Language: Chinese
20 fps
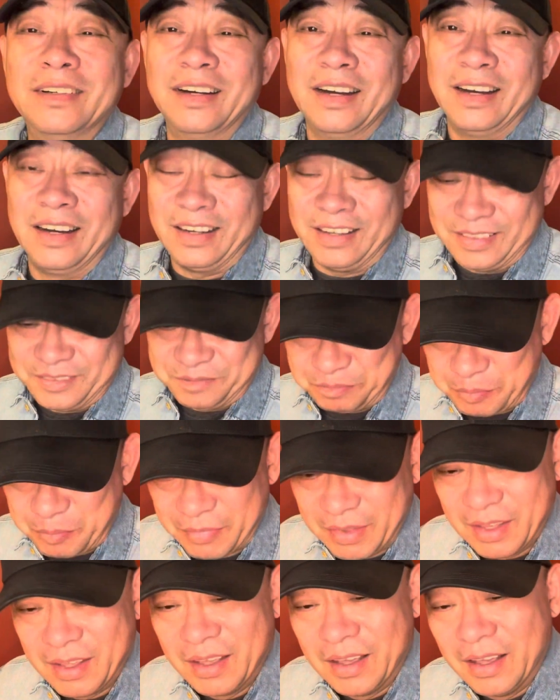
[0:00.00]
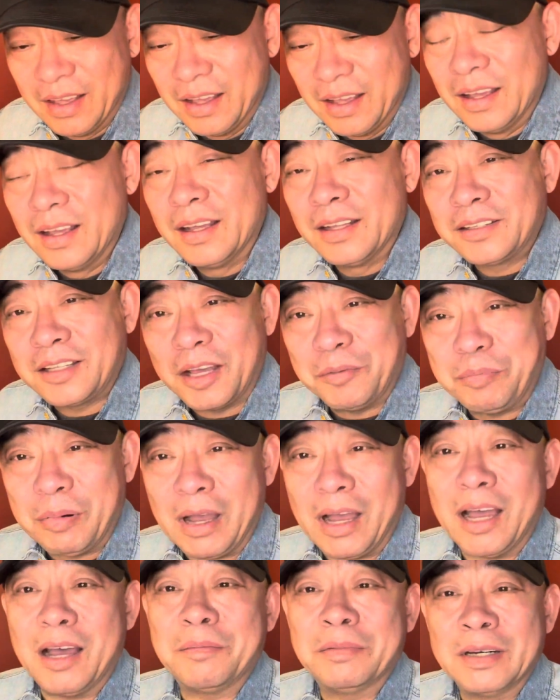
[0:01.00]
啊？他
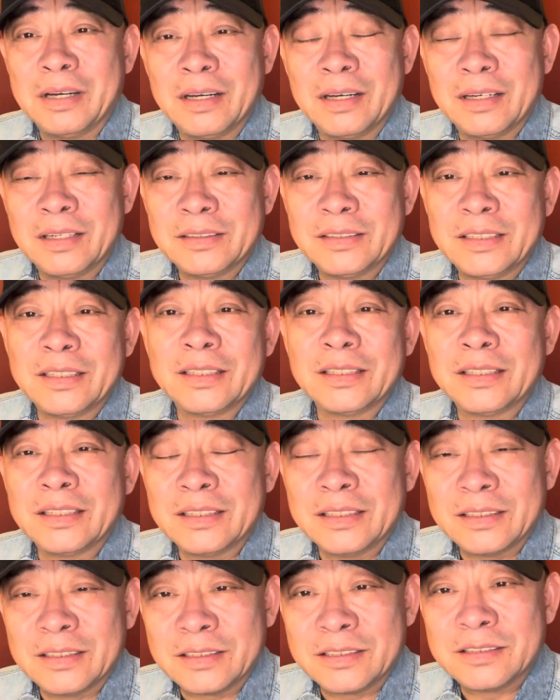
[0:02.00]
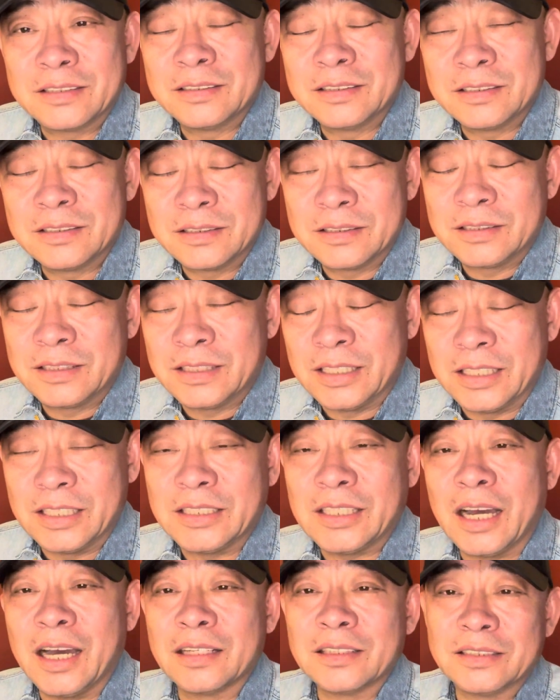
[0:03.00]
爸爸这个提
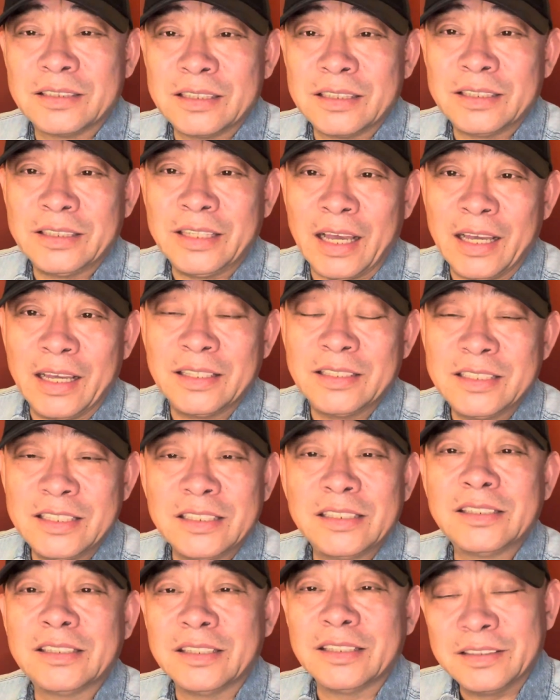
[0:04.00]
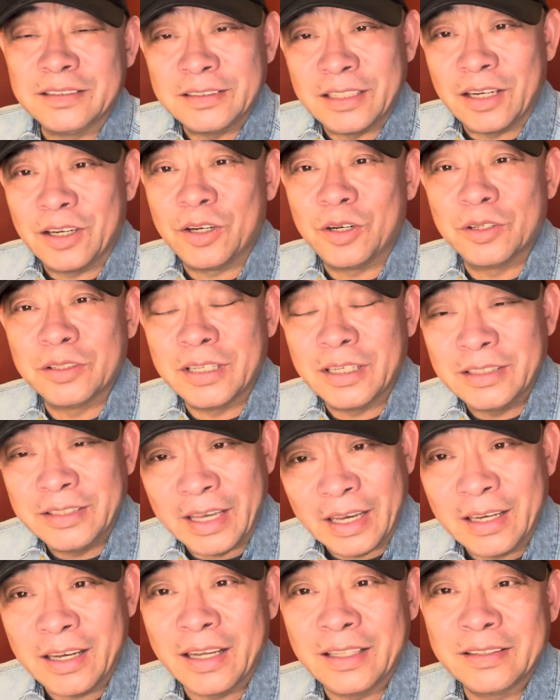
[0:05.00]
倡的这个延安精神，然后呢，
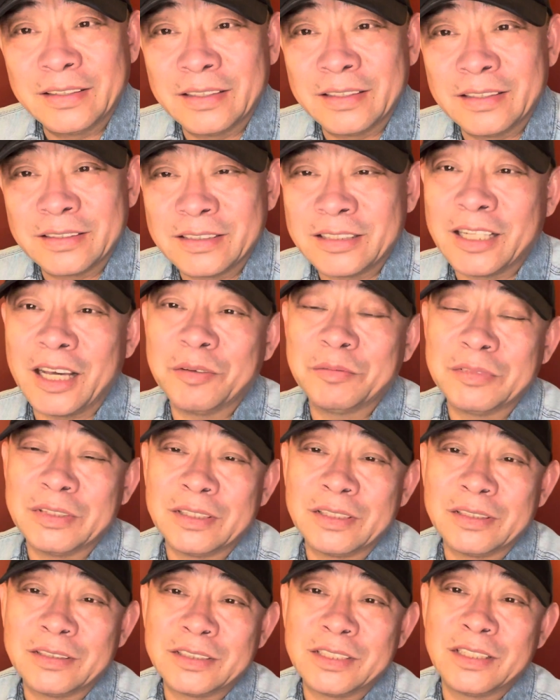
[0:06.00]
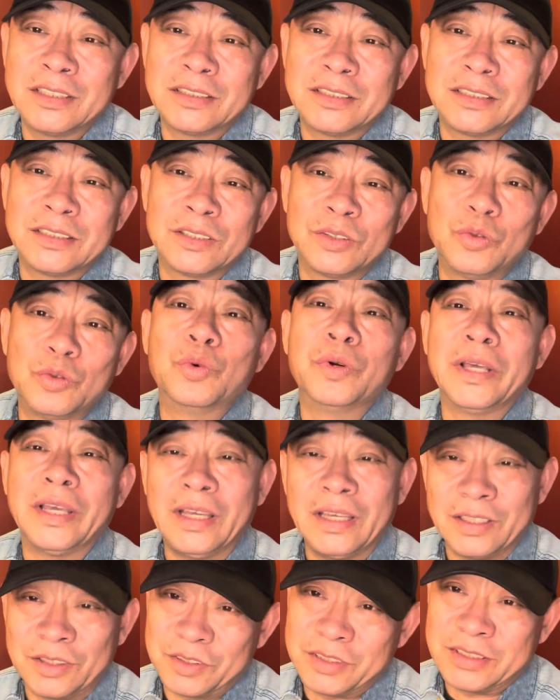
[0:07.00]
延安呢是他们的政治故
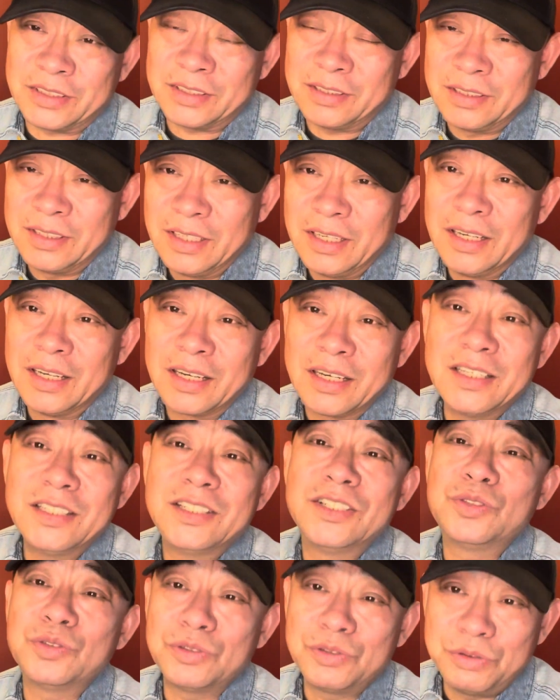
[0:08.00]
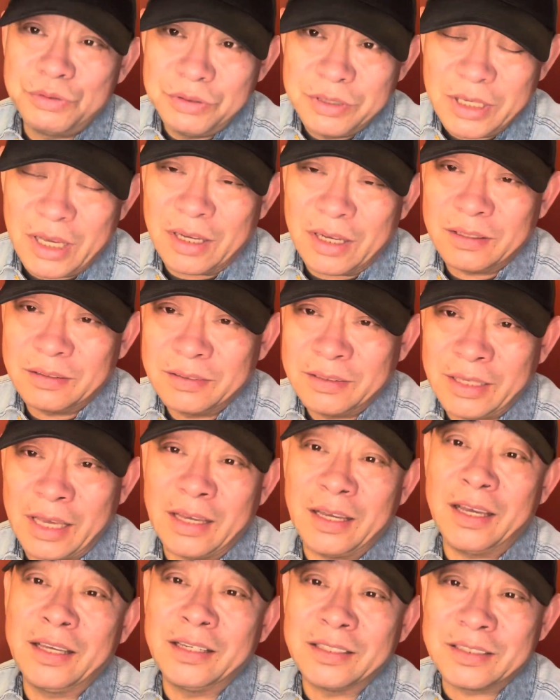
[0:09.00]
里，倒是跟习仲勋一样，延
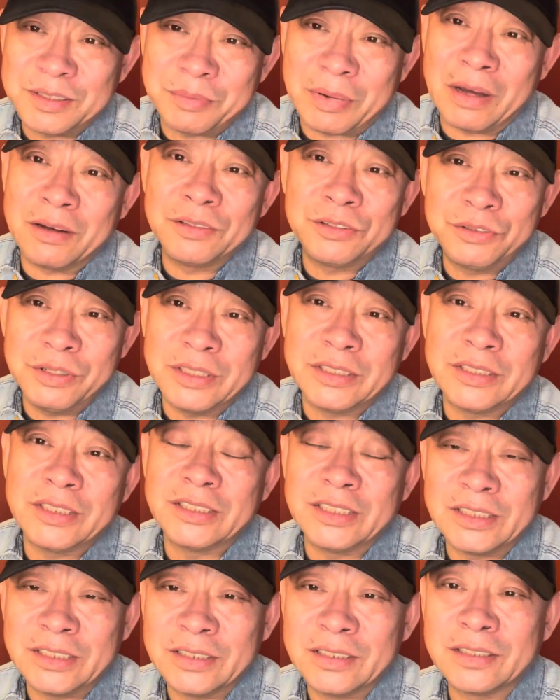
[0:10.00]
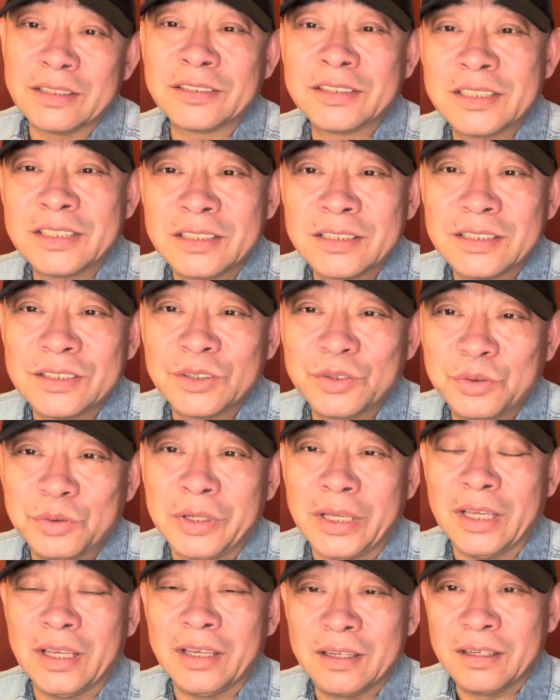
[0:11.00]
安也是马文瑞这些人的政治故
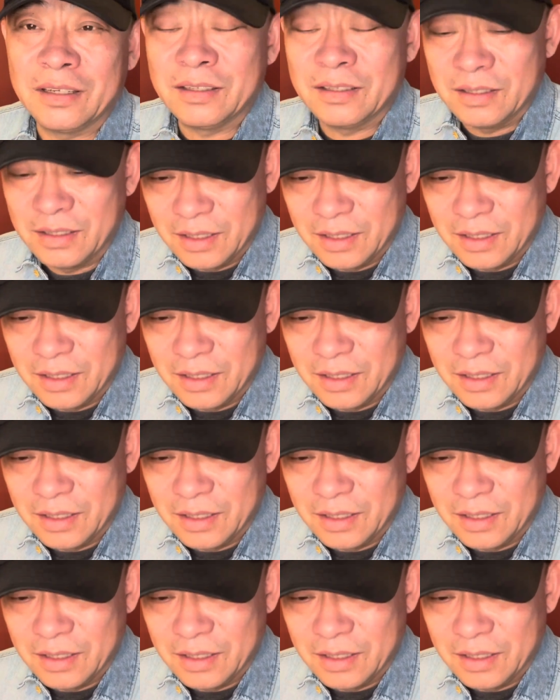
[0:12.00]
里啊。